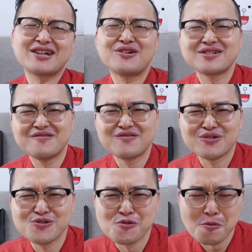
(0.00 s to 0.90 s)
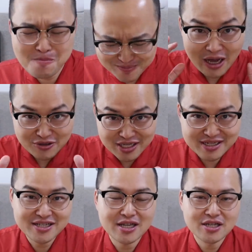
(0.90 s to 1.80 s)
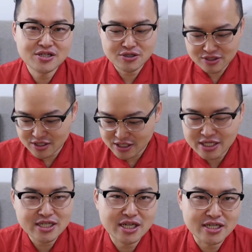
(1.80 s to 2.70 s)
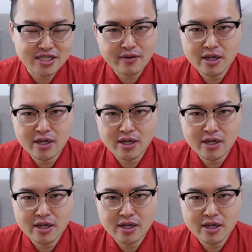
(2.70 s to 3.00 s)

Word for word: 超幸福！好的，以上呢就是今天这个 Seven